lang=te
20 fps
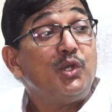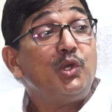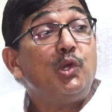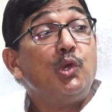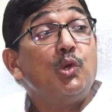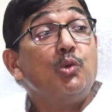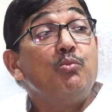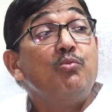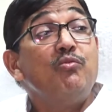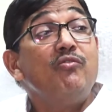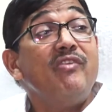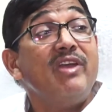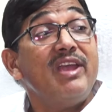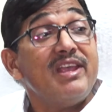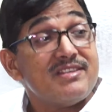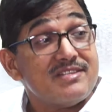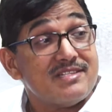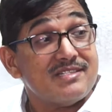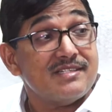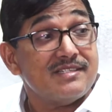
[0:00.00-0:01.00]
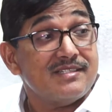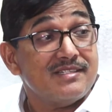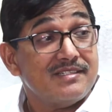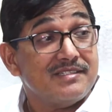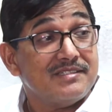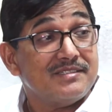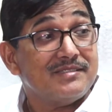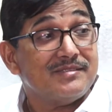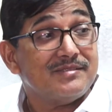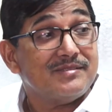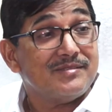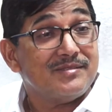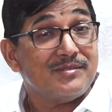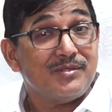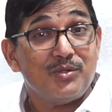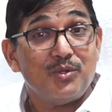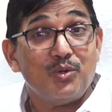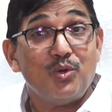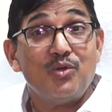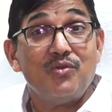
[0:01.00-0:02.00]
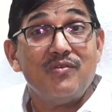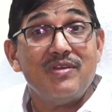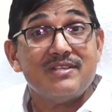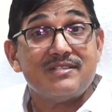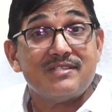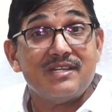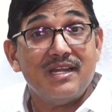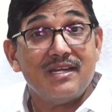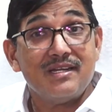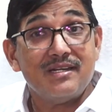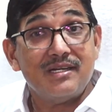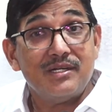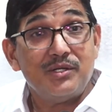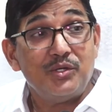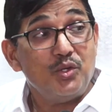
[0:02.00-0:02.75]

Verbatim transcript: ట్యూబ్ వేస్ రోడ్ వేస్ లాగా